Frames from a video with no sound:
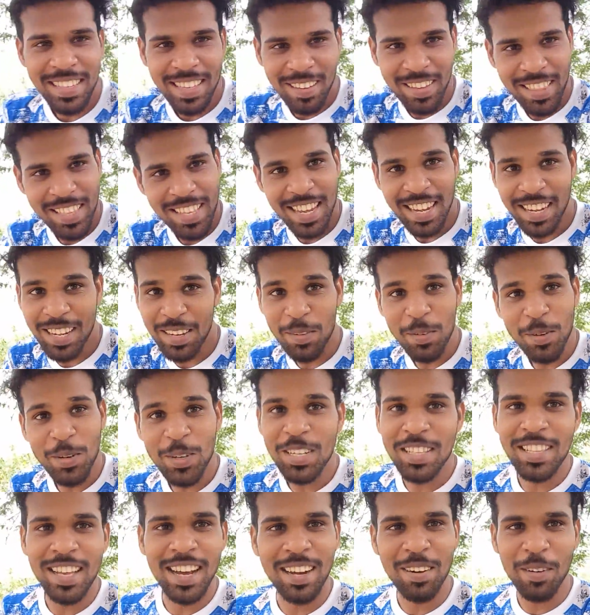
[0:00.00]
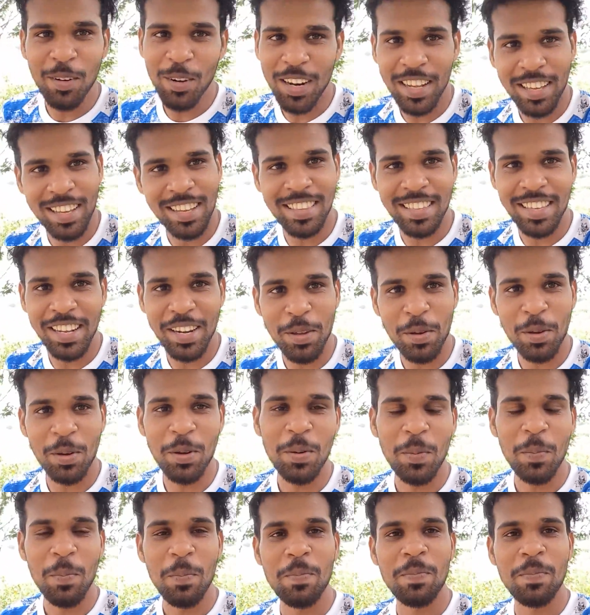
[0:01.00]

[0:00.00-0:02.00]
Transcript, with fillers: இது வந்து எங்கள் ஊர் தான் உங்களுக்கே தெரியும்